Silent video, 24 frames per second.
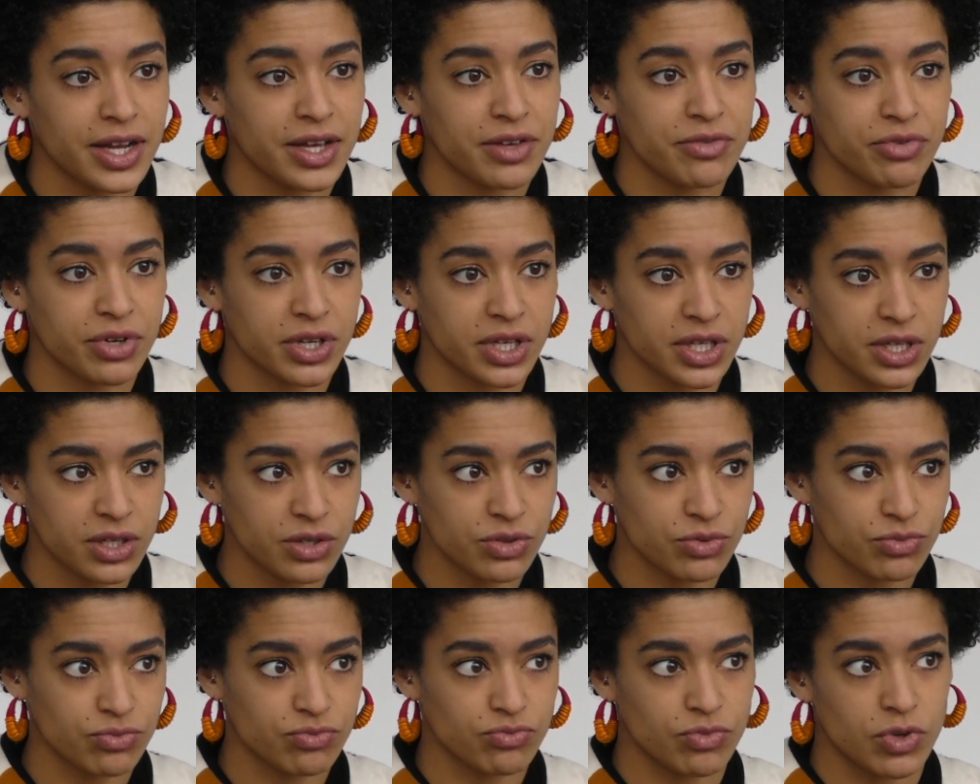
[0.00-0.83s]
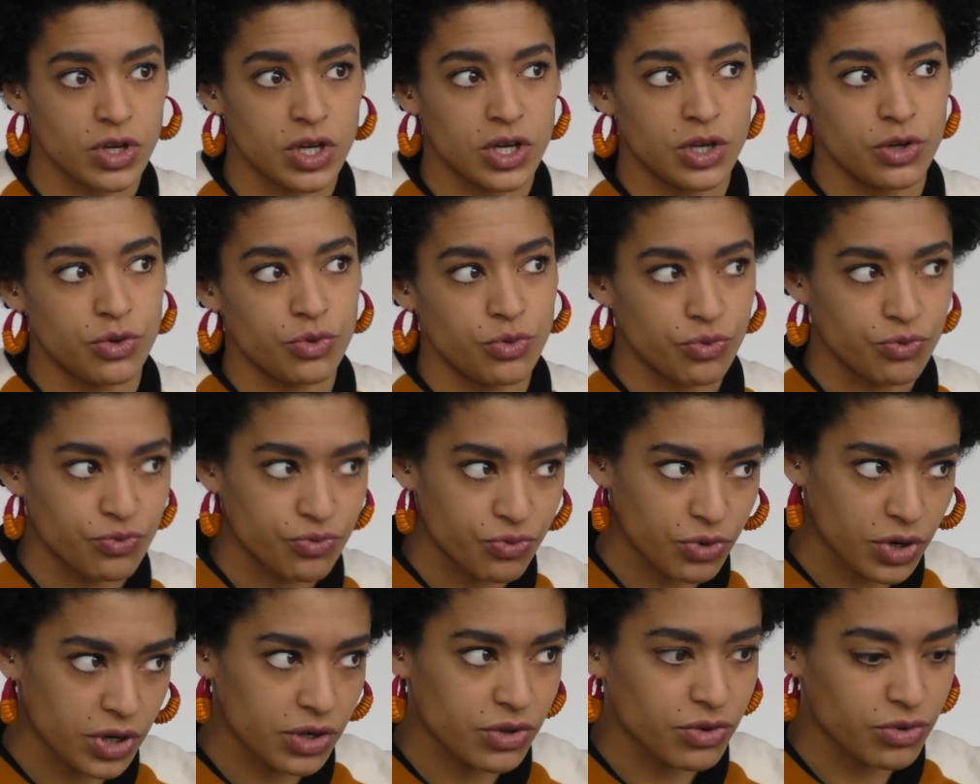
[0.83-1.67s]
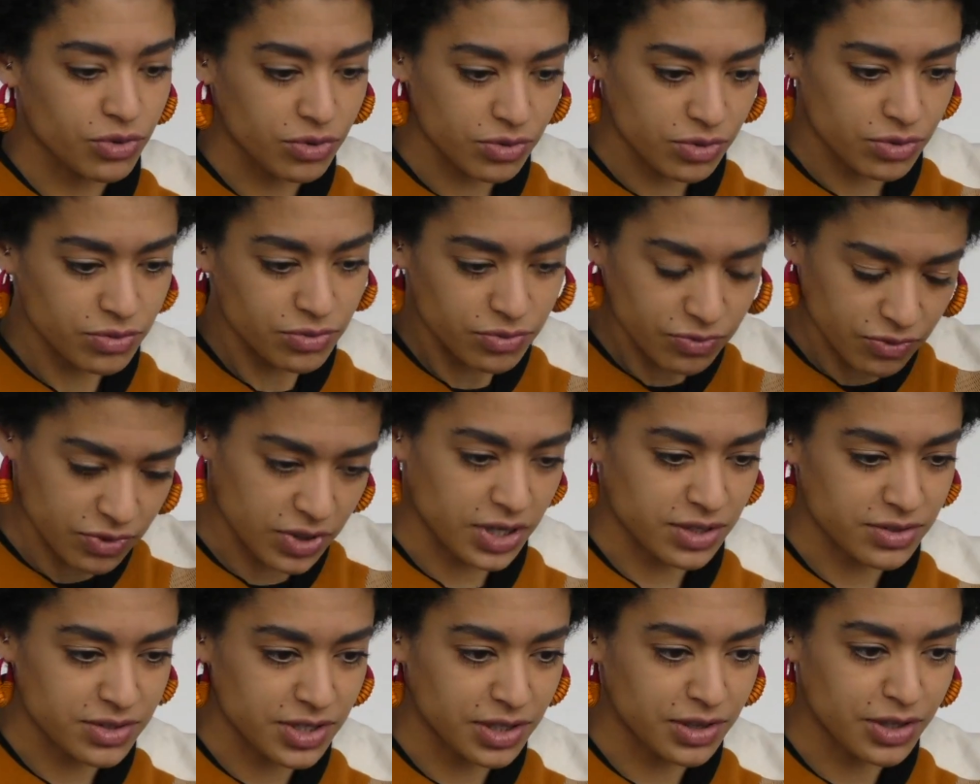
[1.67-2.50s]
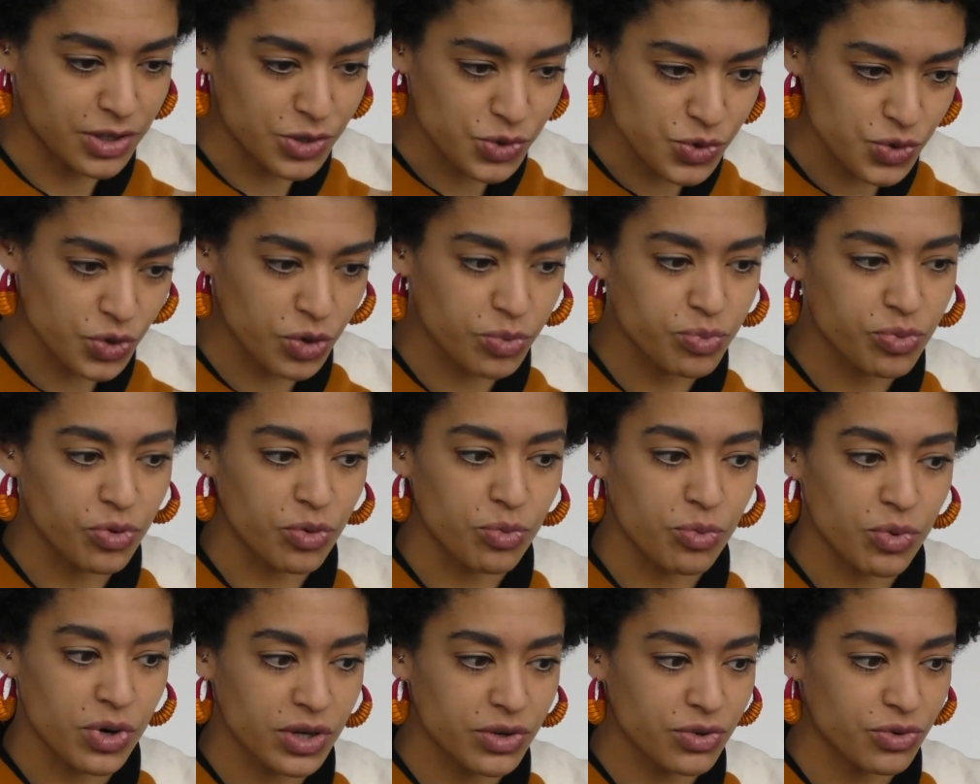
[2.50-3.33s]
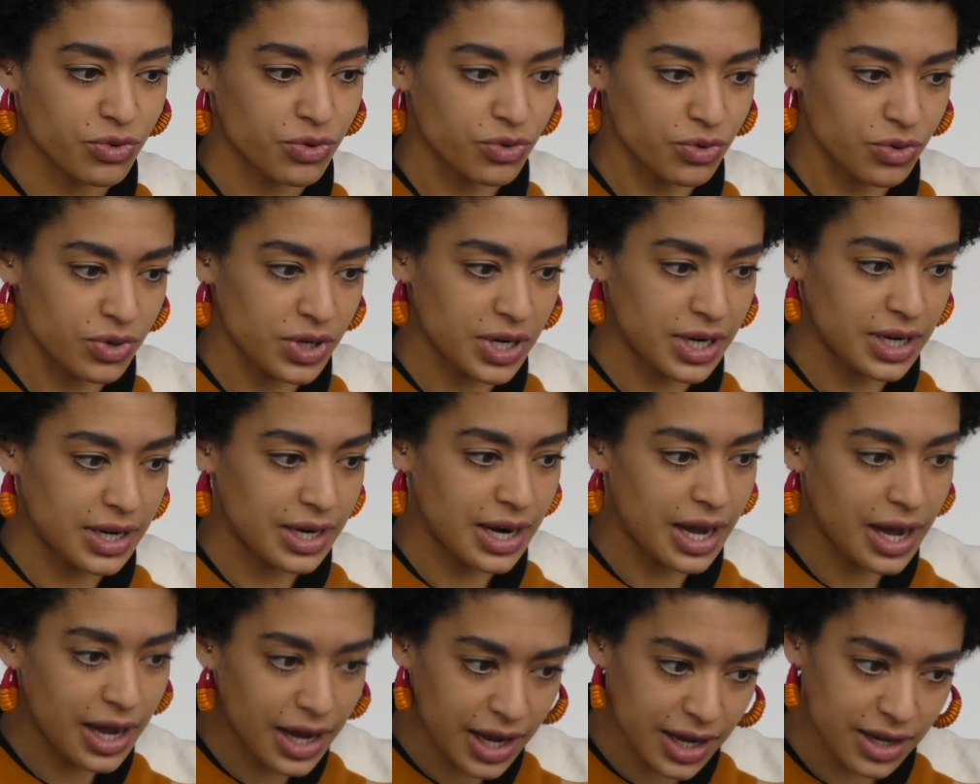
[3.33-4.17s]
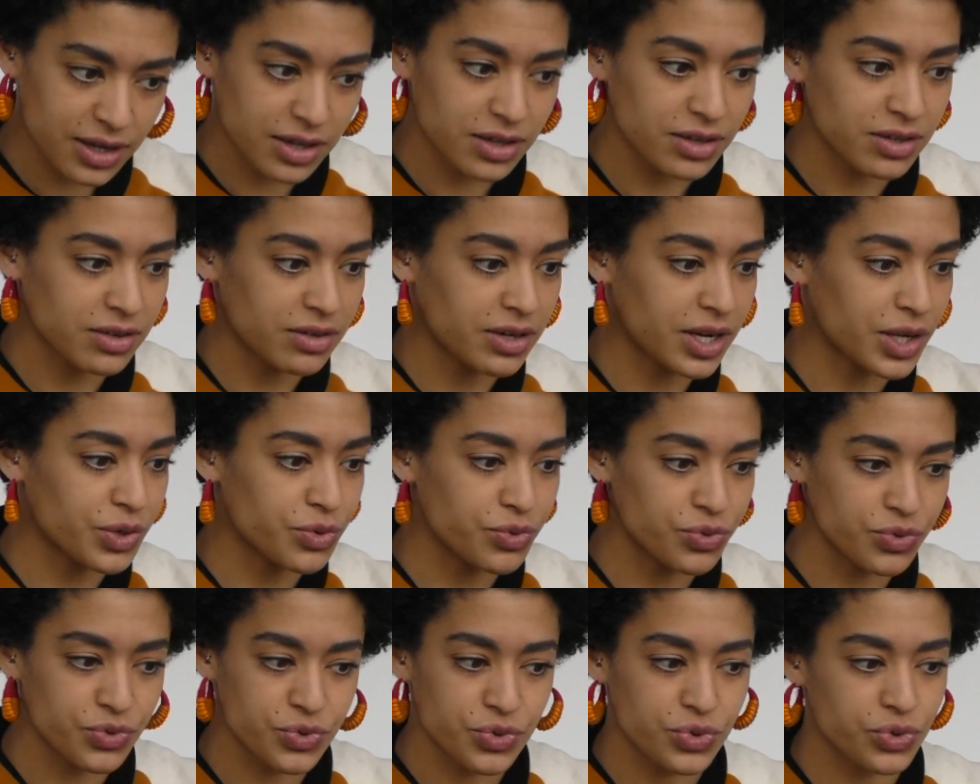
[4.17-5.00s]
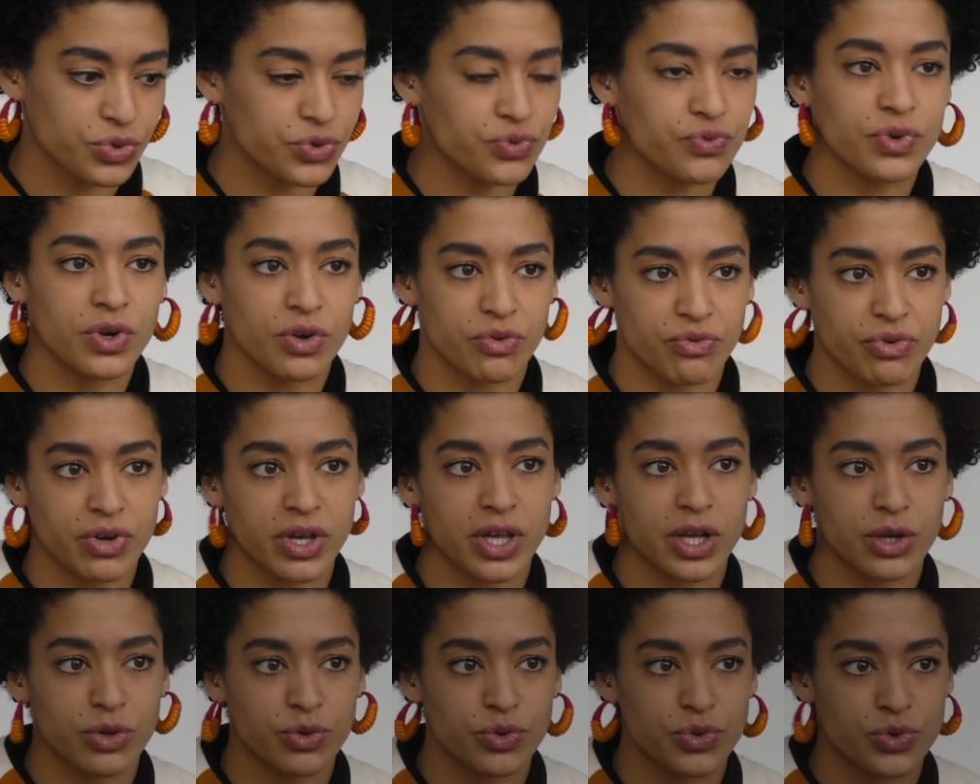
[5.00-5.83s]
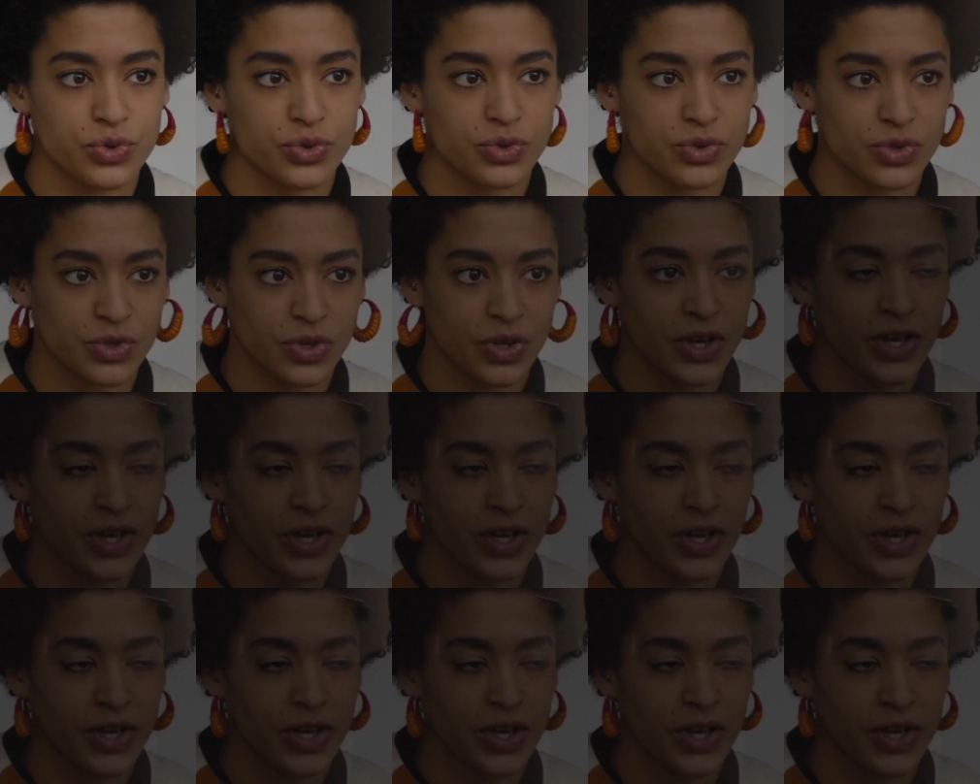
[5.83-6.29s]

à Ivry. Une fois que voilà, c'était sûr pour moi que l'art, la culture, je voulais en faire quelque chose.